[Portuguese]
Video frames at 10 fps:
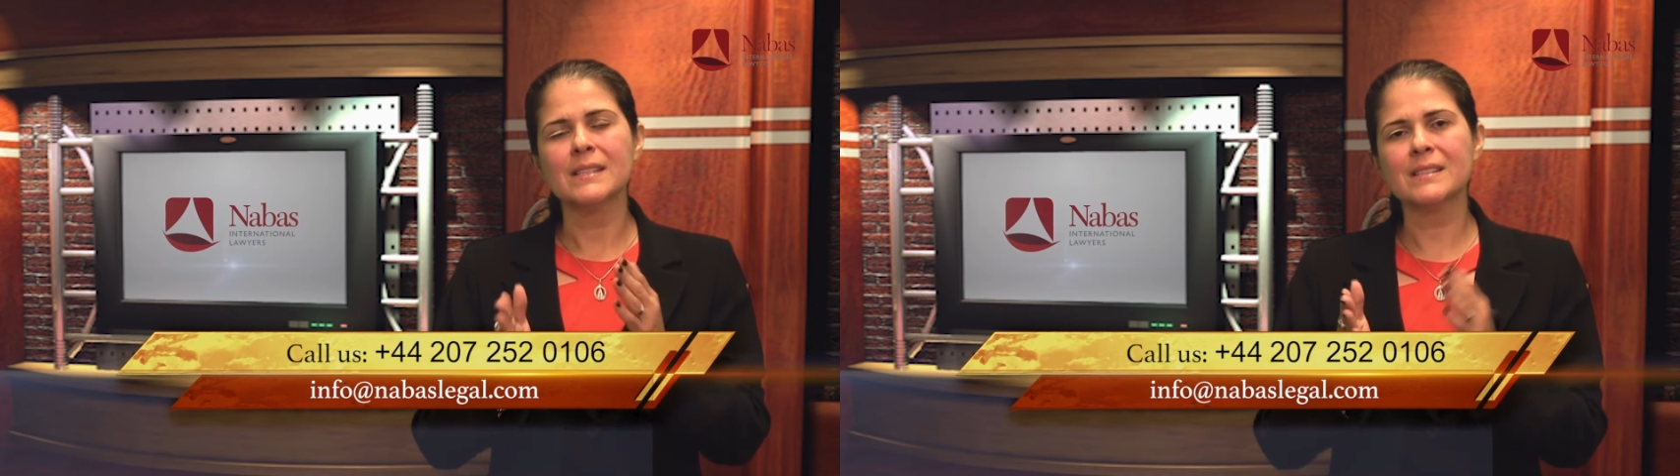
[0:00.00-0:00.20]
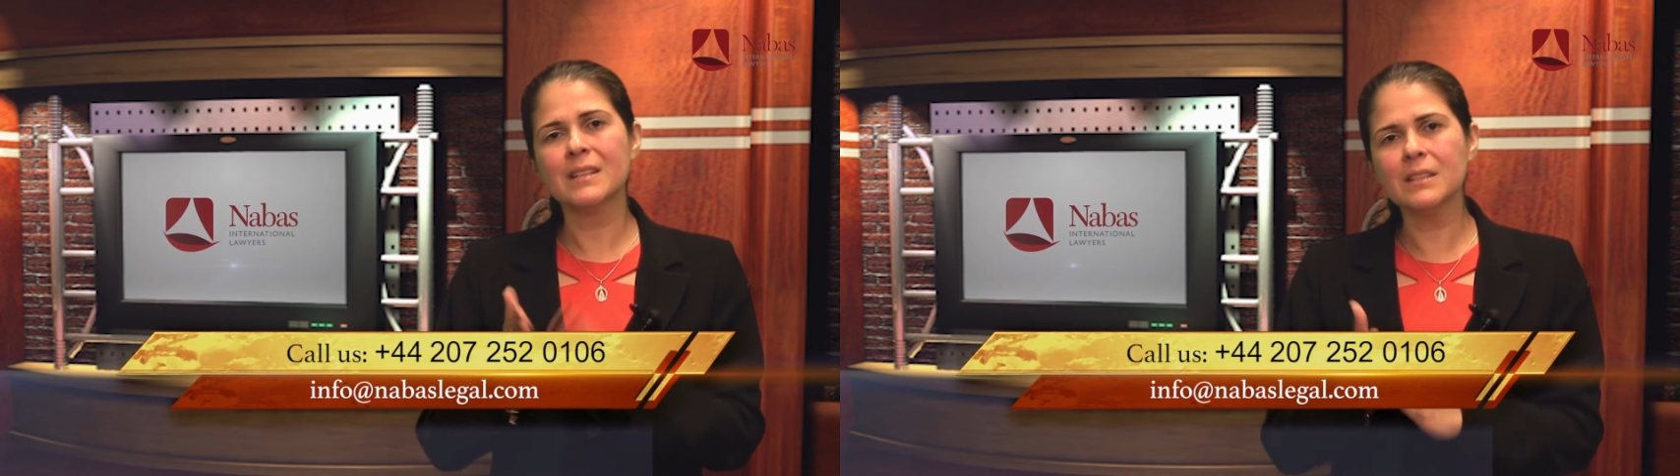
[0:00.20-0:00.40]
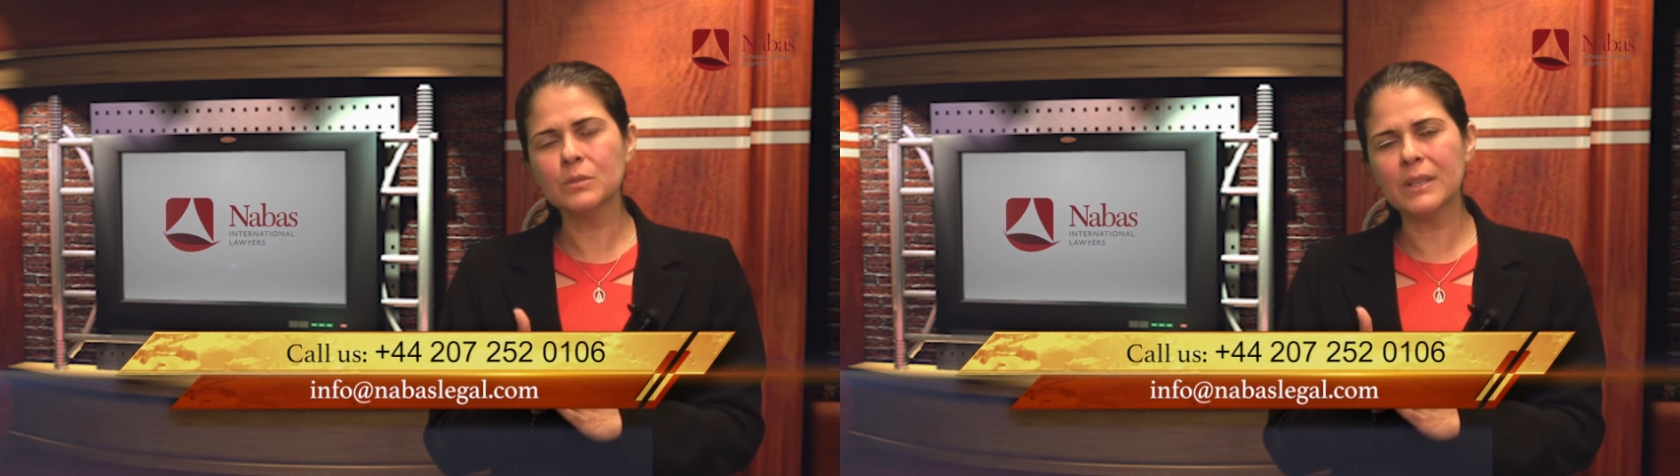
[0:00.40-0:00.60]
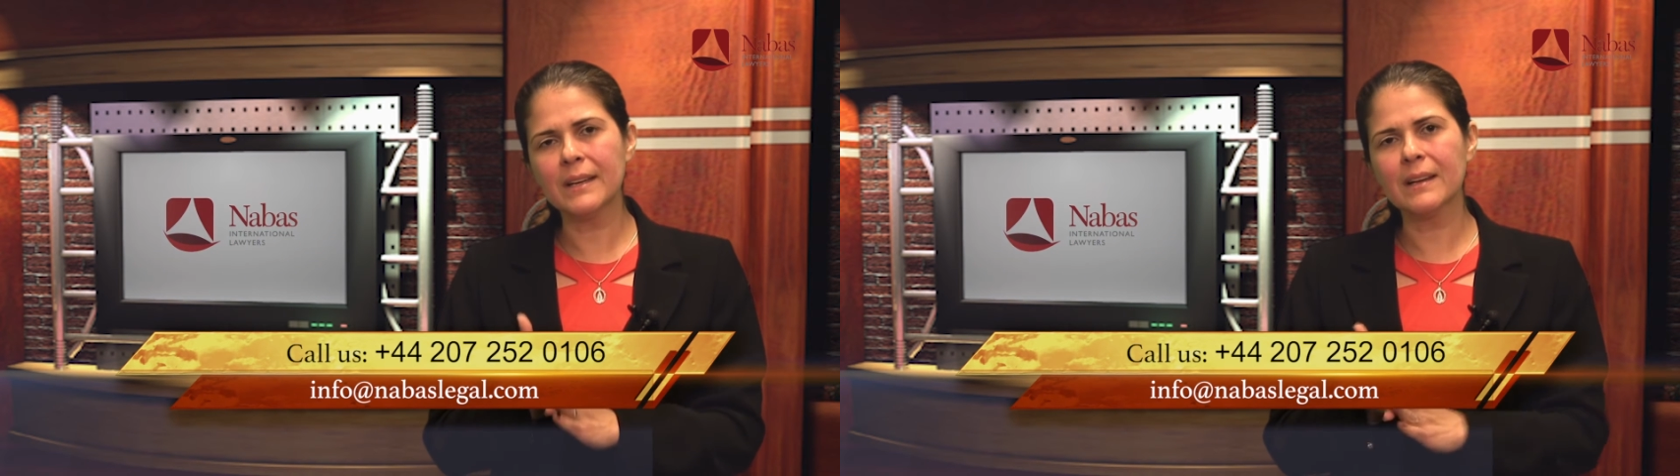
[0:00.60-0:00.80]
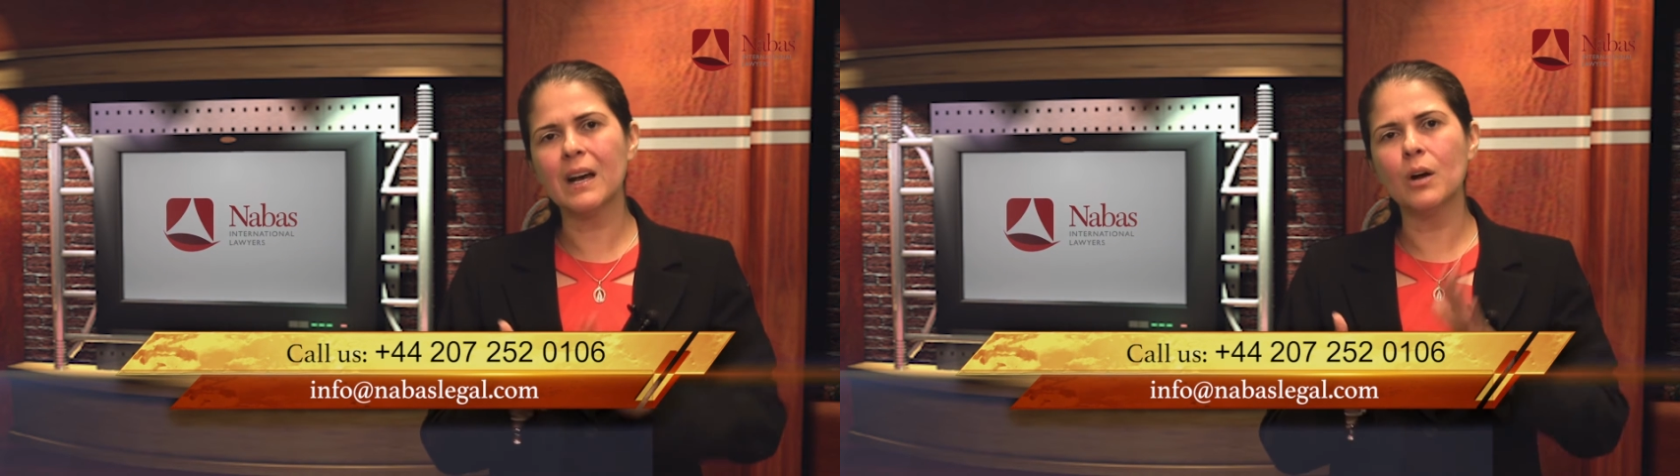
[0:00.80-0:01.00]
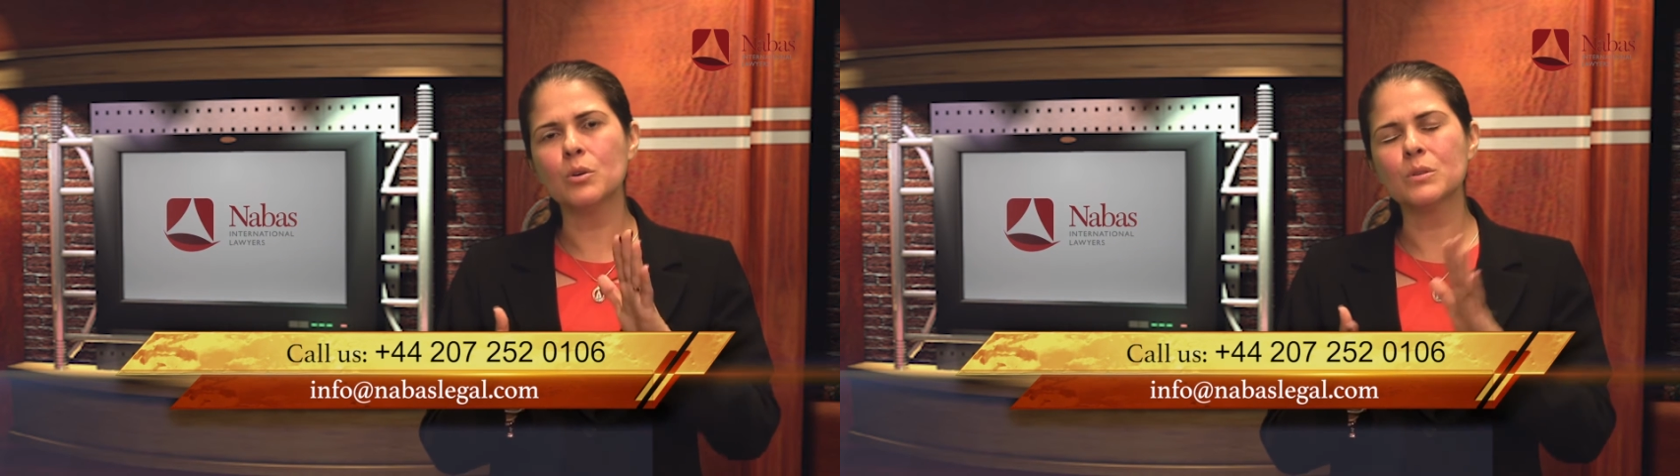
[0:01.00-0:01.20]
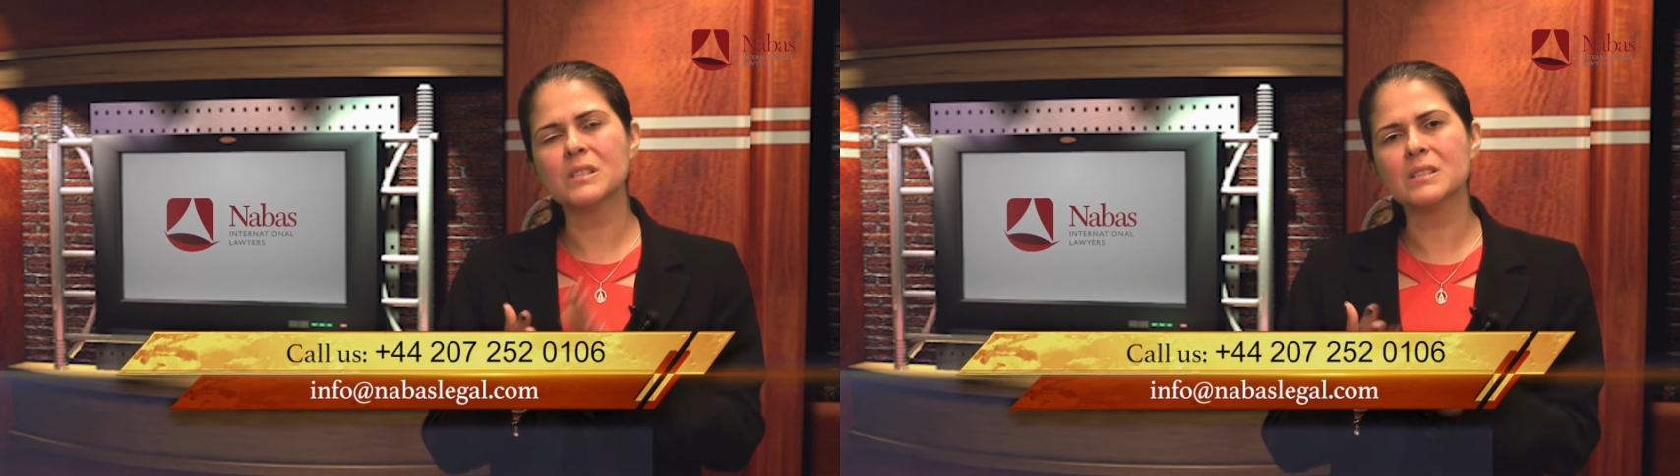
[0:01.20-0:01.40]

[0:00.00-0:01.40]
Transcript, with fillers: estando ilegal ou